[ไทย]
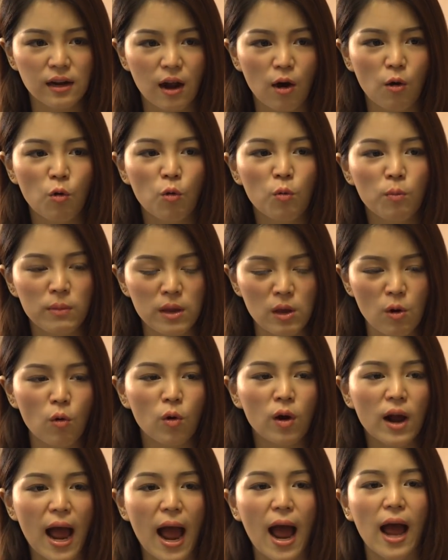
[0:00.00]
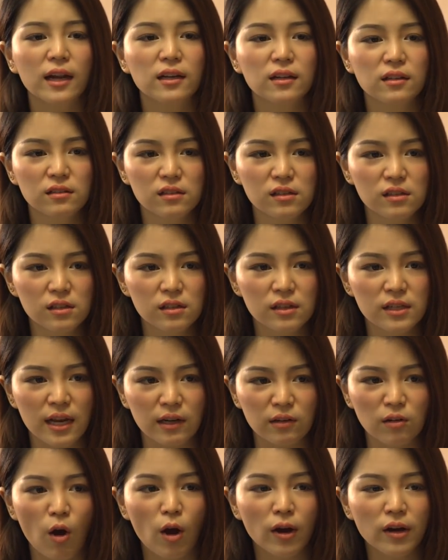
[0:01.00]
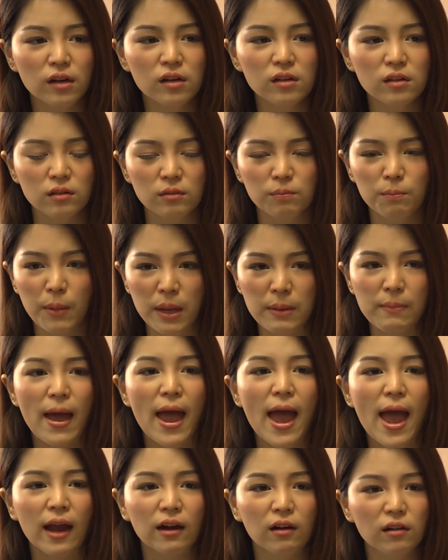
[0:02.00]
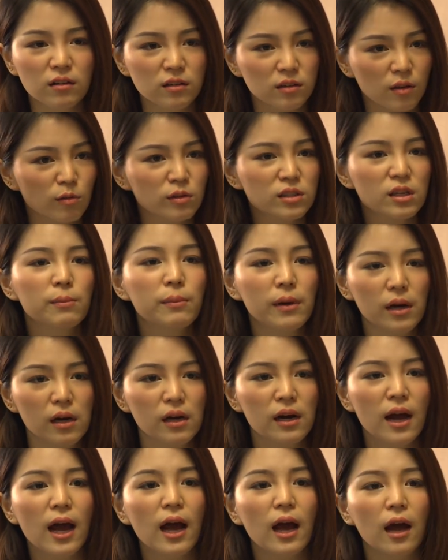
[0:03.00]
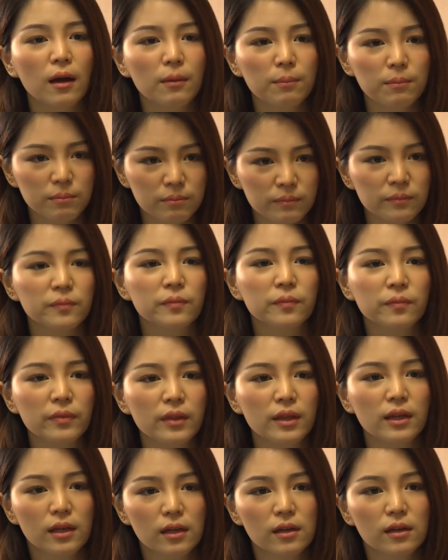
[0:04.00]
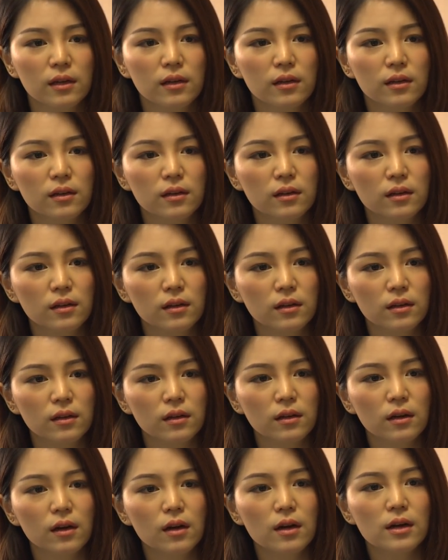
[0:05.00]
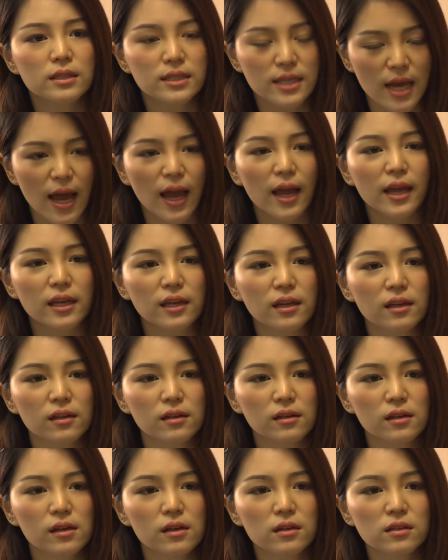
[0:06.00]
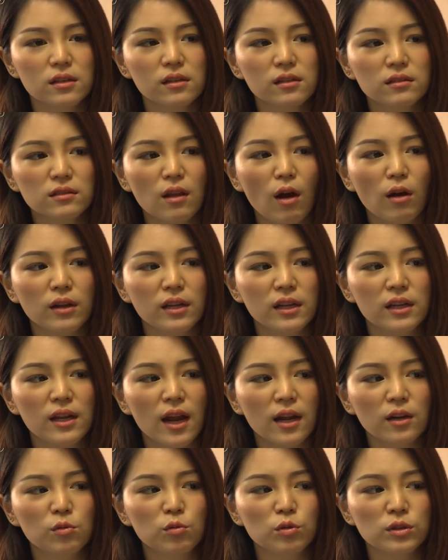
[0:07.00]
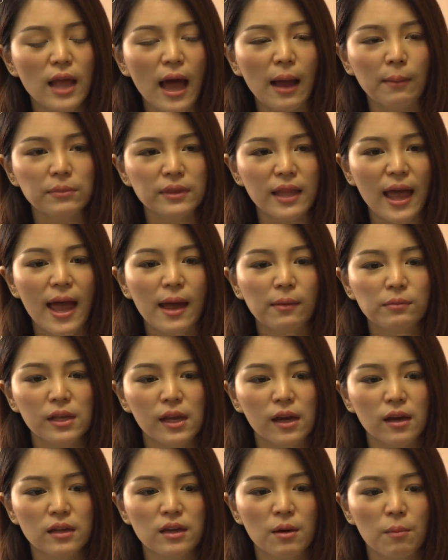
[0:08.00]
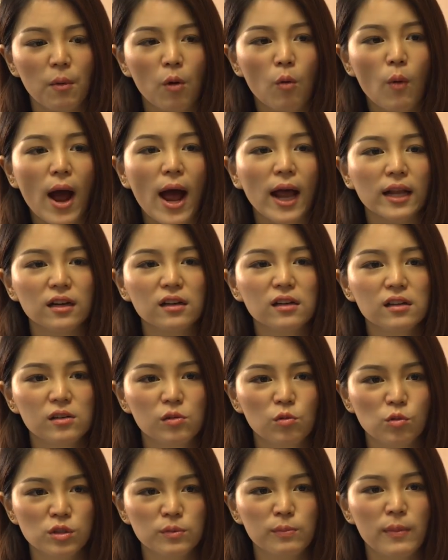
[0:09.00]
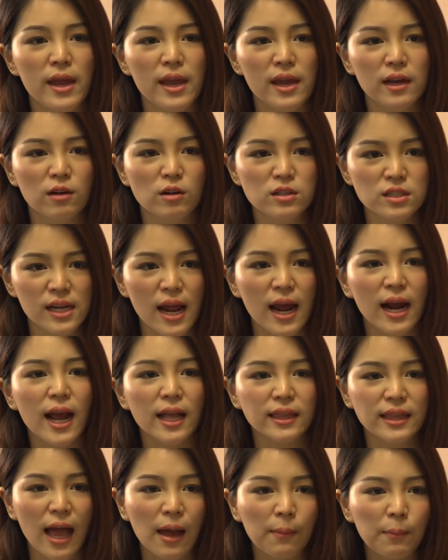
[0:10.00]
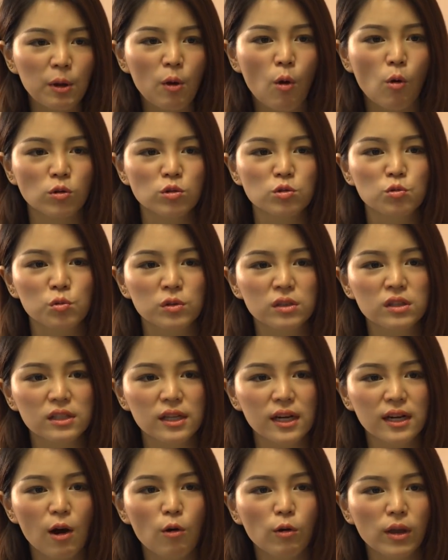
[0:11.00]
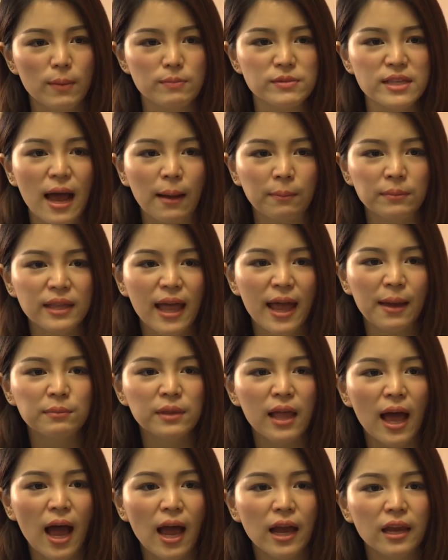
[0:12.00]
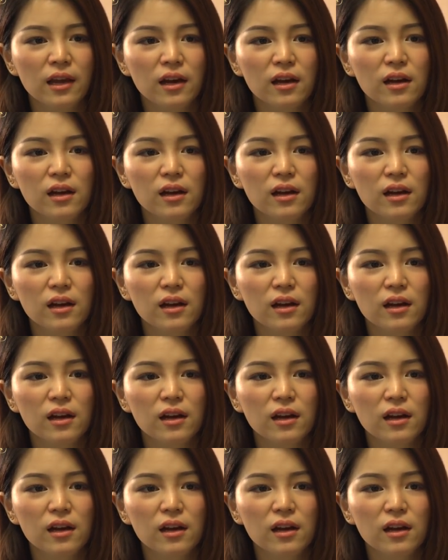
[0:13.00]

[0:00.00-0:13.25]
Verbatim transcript: เรามีโอกาสคืออย่างน้อยก็คือไม่แพ้ก็คือต้องเสมออะค่ะ อืม็ุนเาใช่ ซึ่งตอนนี้ถ้าดูตามแต้มเนี่ย อย่างเมื่อวานก็คืออุซเบย์ก็ชนะ กาตาไป 6-0 คือถ้าเราเก็บ 3 แต้มได้